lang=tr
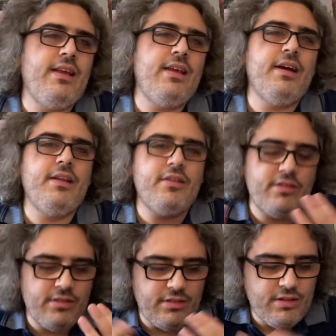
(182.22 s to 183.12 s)
yani
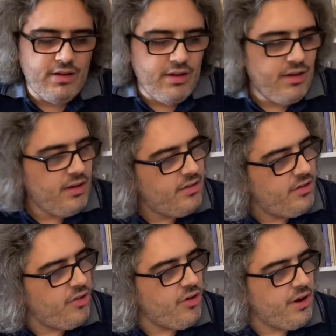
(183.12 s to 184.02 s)

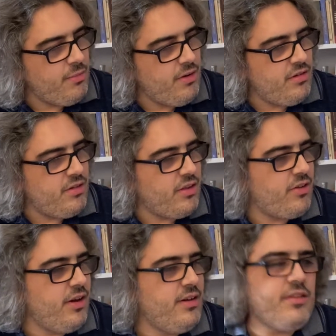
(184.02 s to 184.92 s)
ticari bir
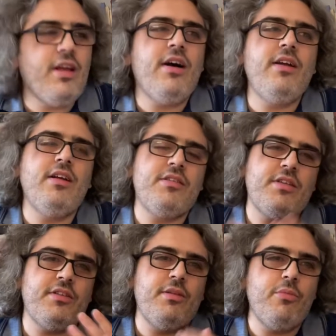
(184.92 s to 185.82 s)
zekayla, dehayla
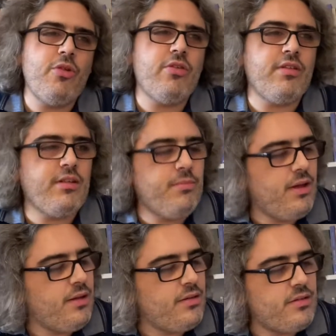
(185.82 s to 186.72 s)
satılmış,
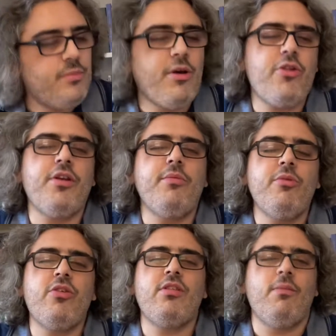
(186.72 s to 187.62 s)
satılması
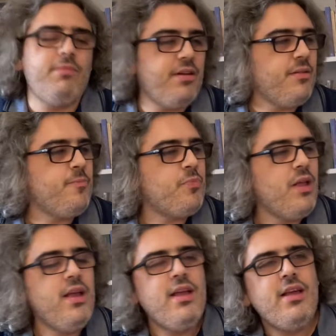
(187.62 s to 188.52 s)
başarılmış kitaplar.
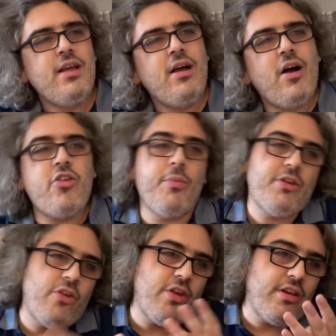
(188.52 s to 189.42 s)
Acaba
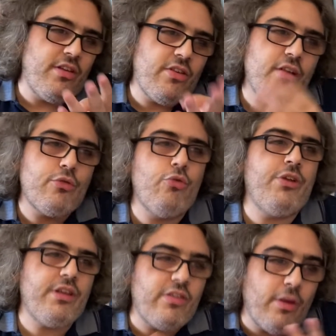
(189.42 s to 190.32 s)
ki şehrin hikayesi
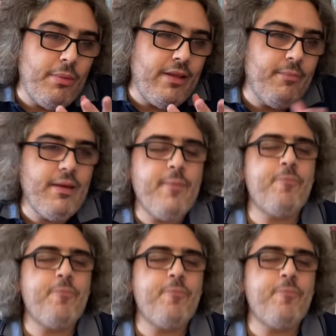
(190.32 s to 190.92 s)
onları geçebildi mi?